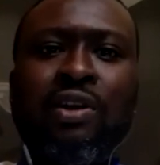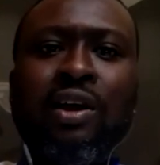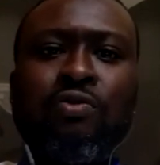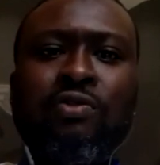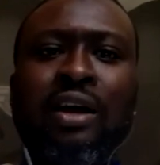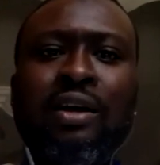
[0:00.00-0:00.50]

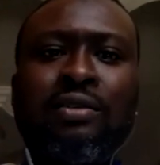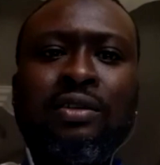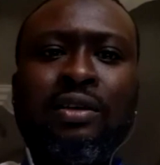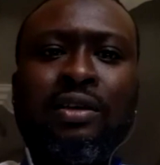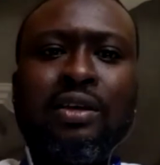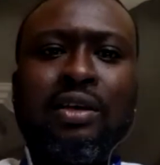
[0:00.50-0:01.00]
da
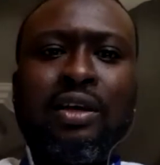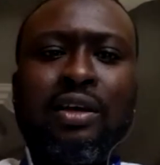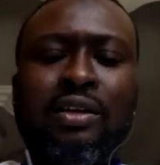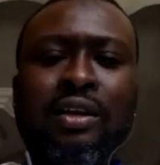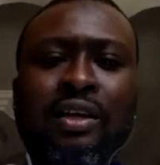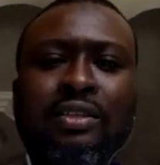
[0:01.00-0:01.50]
proteção
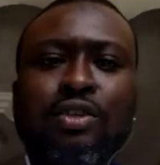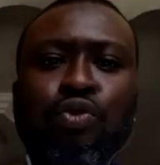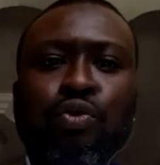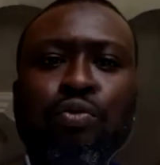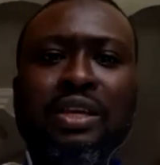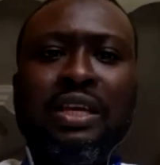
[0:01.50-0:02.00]
das
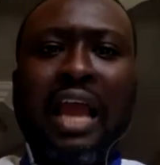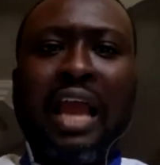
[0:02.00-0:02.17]
pessoas e